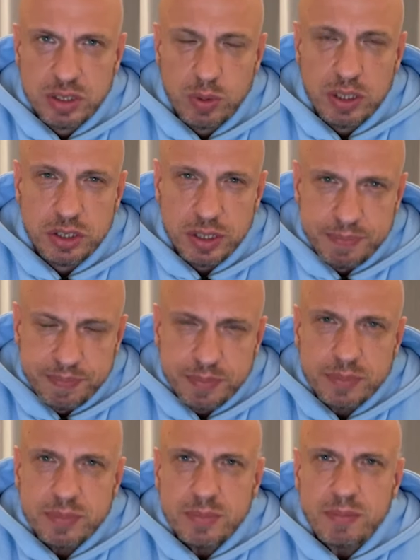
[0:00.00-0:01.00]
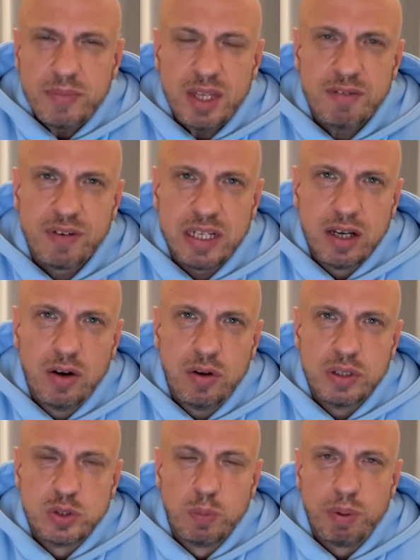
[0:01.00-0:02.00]
Słuchajcie, w
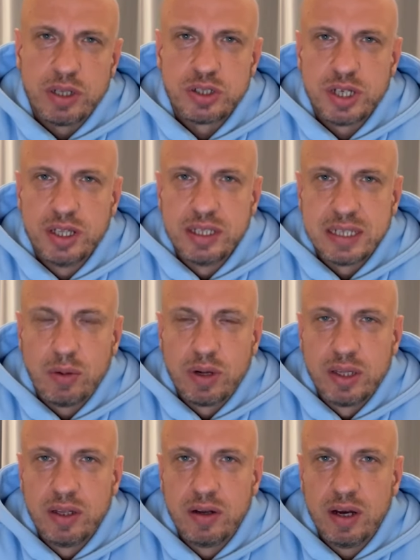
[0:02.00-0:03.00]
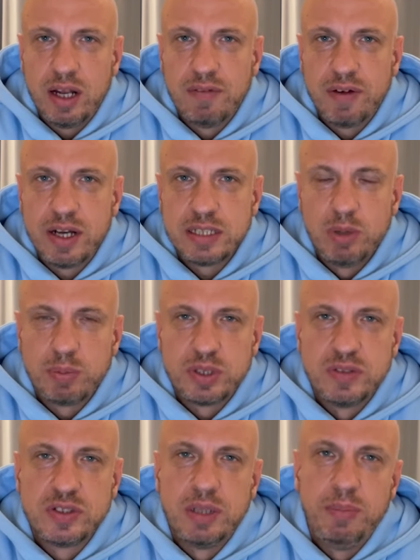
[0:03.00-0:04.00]
kategorii super średnie Saul Canelo Alvarez miał
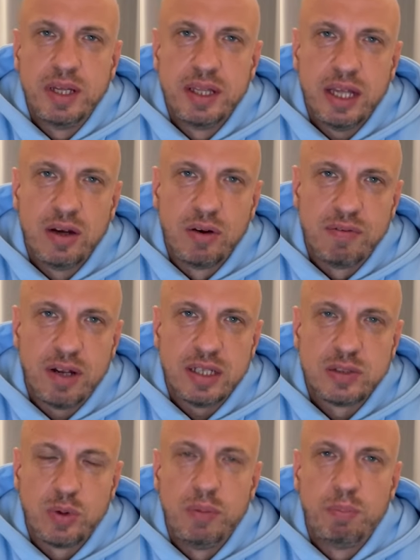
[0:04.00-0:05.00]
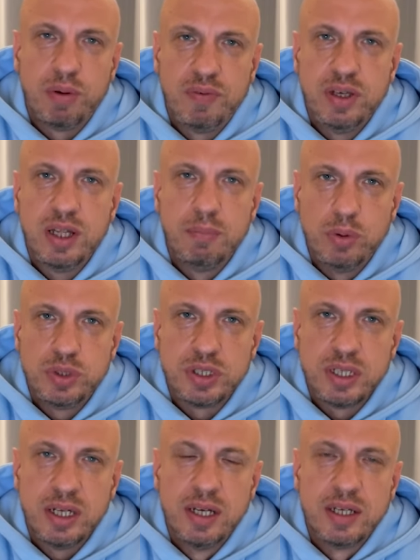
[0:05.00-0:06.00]
przede wszystkim jednego rywala, z którym powinien był
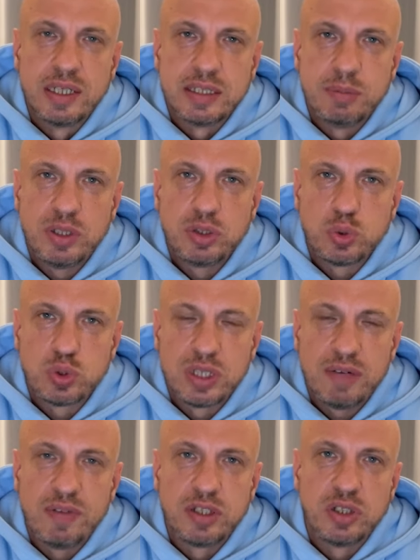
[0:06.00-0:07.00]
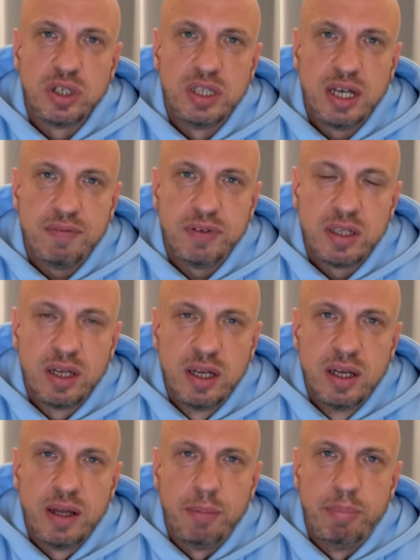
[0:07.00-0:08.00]
się zmierzyć już dawno, czyli Dawid
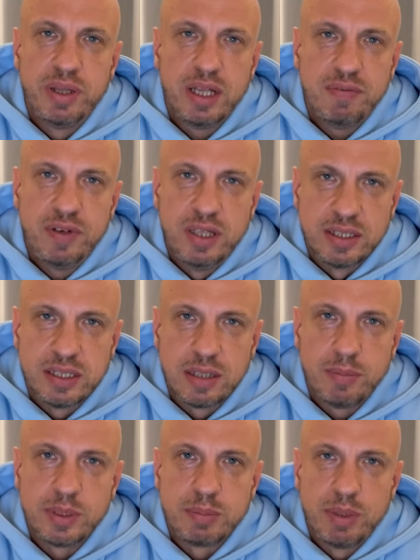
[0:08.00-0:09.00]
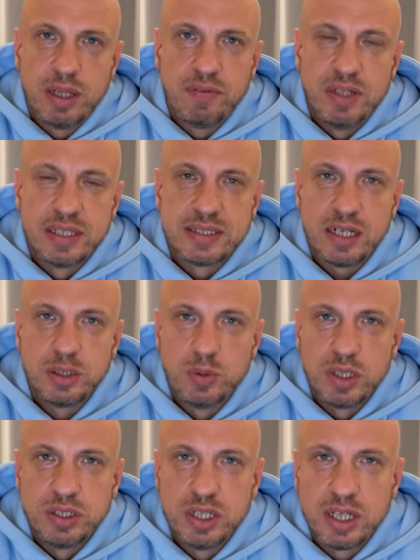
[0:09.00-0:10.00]
Benavides. Natomiast Benavides stracił
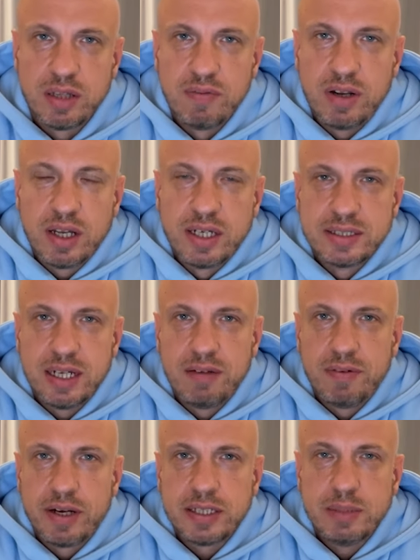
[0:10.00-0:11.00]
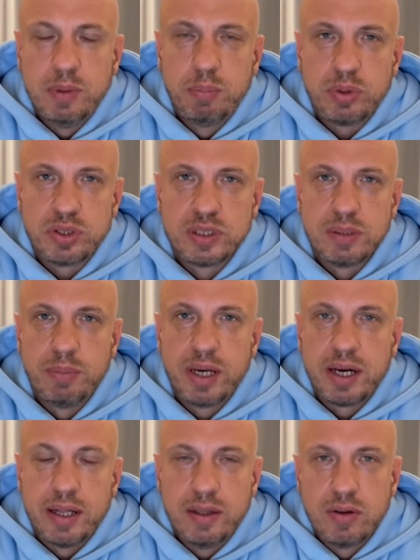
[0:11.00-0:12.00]
nadzieję na tę walkę z Alvarezem i poszedł sobie
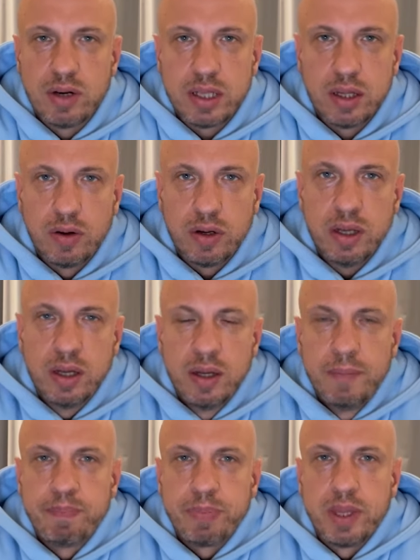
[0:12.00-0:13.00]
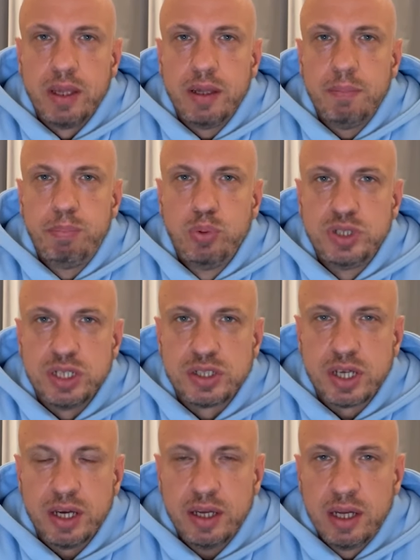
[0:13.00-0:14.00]
hen do kategorii e,
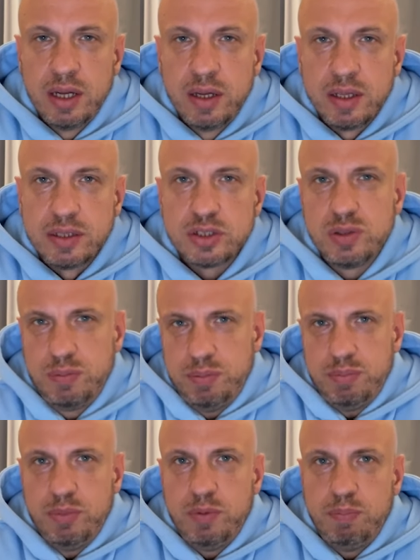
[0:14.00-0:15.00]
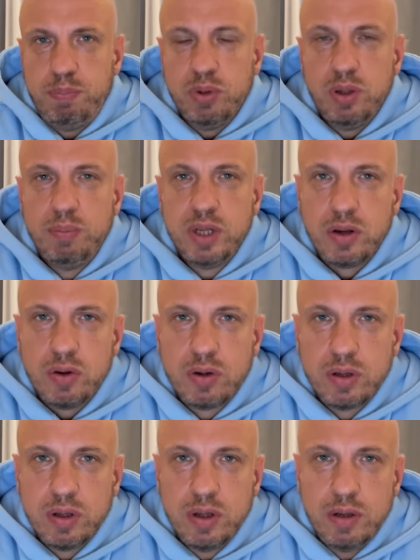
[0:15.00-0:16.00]
półciężkiej. Zresztą no, podobny
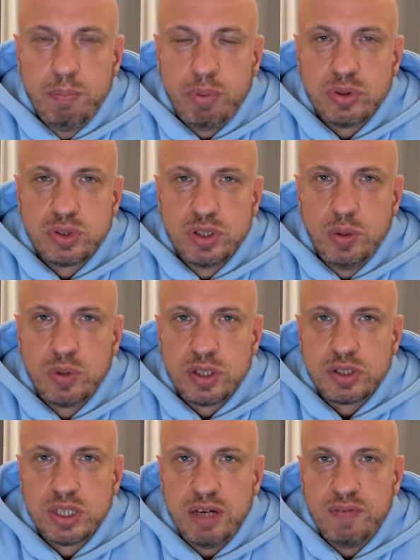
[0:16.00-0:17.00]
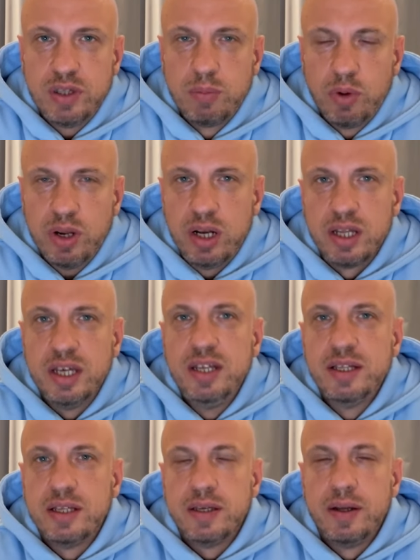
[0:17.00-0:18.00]
krok e, poczynił też Dawid Morel,
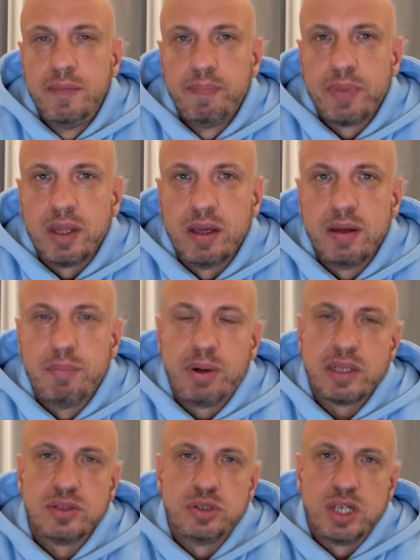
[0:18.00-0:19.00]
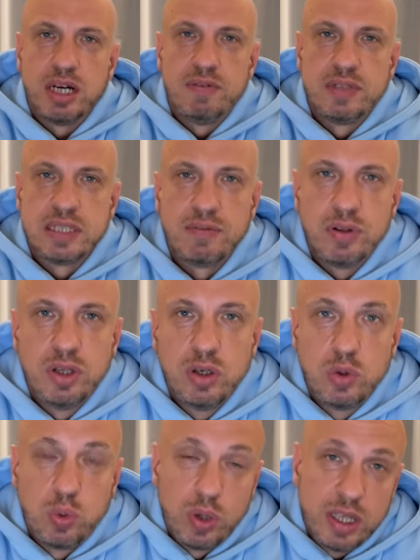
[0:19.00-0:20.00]
inny E, bardzo ciekawy
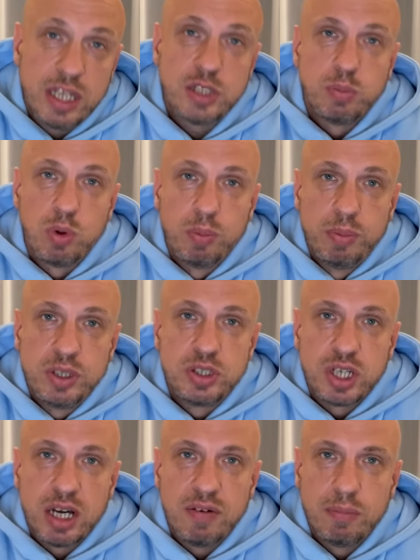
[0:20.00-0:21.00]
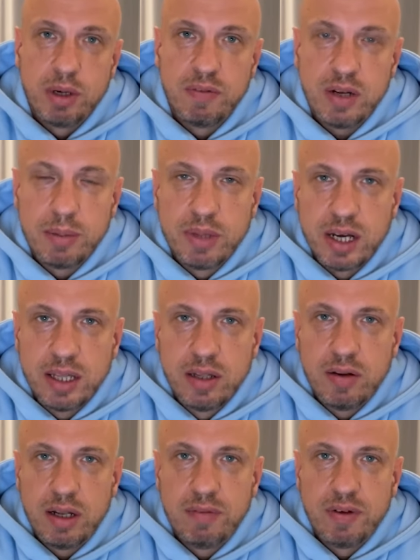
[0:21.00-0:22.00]
zawodnik, który też mógłby być ciekawym rywalem dla
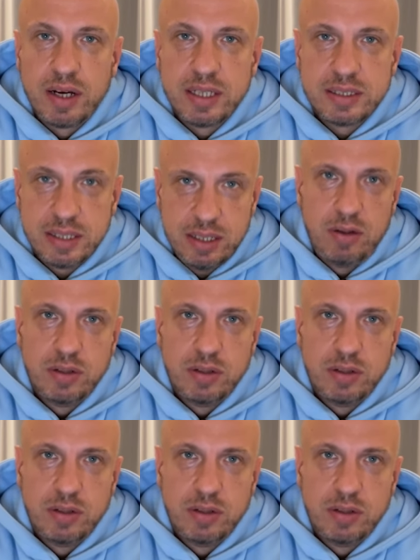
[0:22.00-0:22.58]
Canelo Alvareza.